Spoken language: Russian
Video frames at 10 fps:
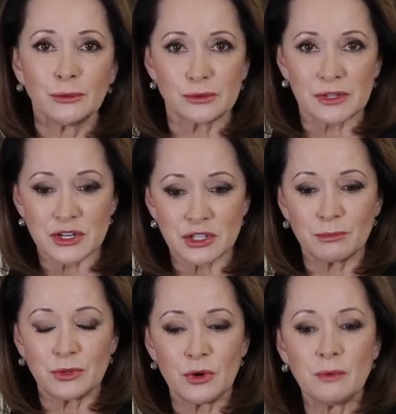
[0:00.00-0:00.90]
ну, с
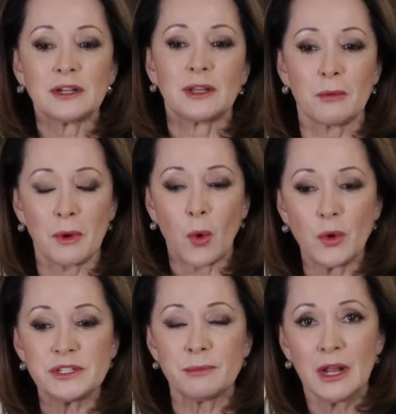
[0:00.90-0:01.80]
каждым днем, когда мы
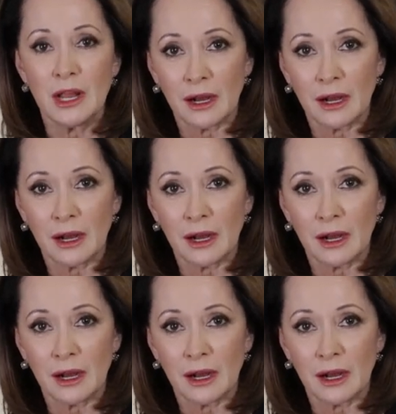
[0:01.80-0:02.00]
уходим, э,